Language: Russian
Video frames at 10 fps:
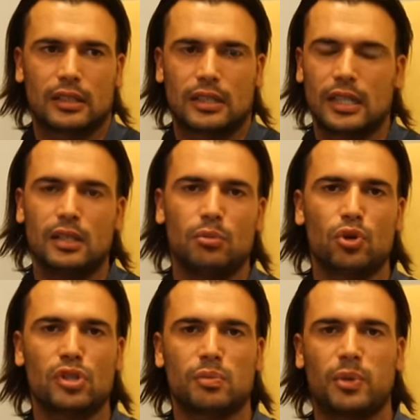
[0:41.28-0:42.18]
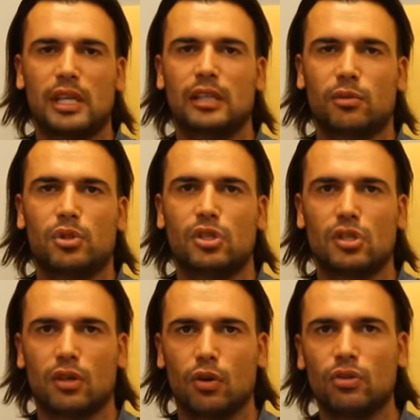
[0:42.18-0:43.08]
Ты не можешь понять вообще
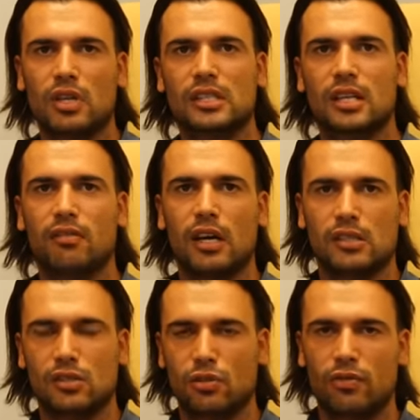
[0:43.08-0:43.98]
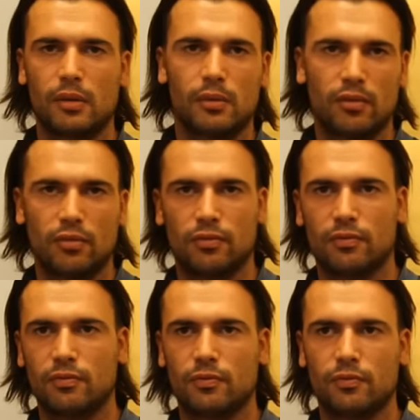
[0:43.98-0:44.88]
человека, он раскрывается все время
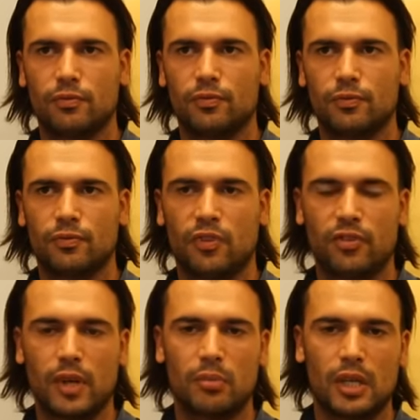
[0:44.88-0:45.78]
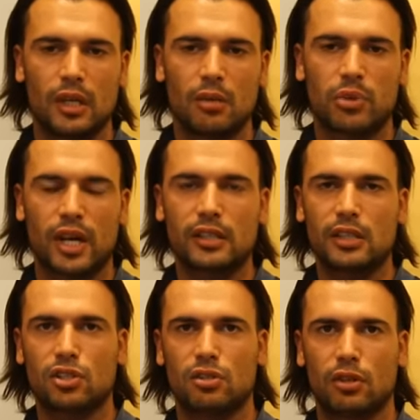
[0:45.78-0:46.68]
во время
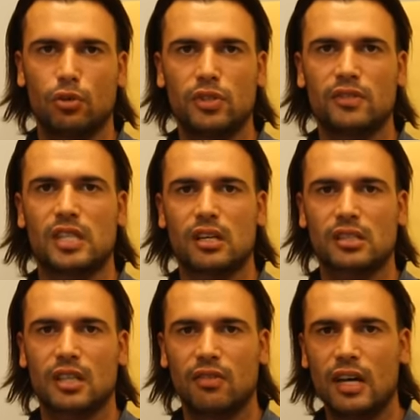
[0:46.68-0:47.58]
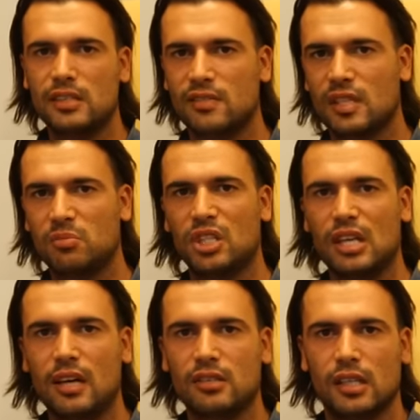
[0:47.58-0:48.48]
проекта люди все раскрываются, все
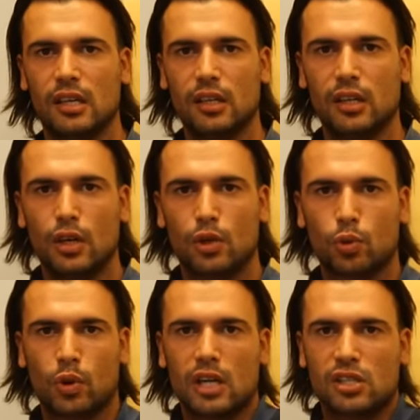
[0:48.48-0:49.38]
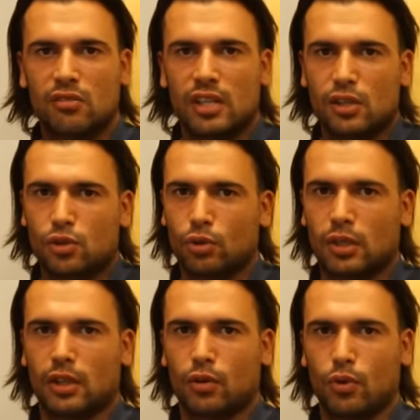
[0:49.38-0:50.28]
меняются, и у каждого есть
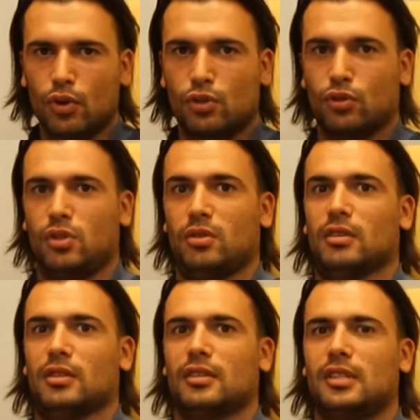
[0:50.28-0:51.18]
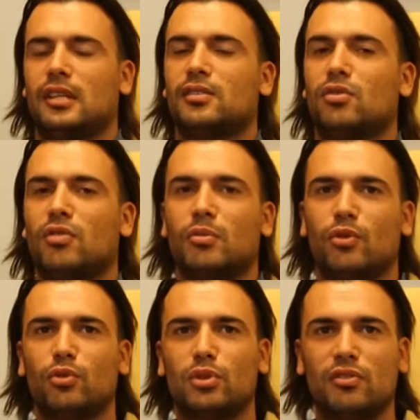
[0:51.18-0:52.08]
что-то такое, что ты, ты все время
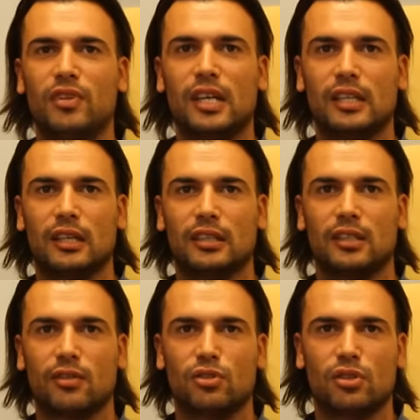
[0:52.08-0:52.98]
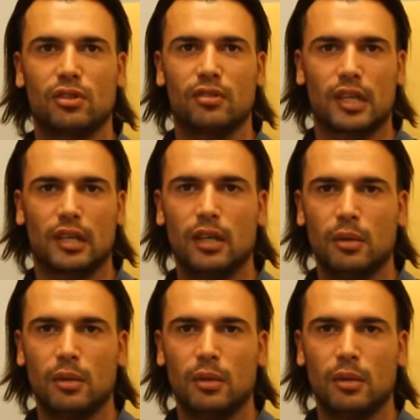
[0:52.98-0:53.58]
в удивлении от этого человека.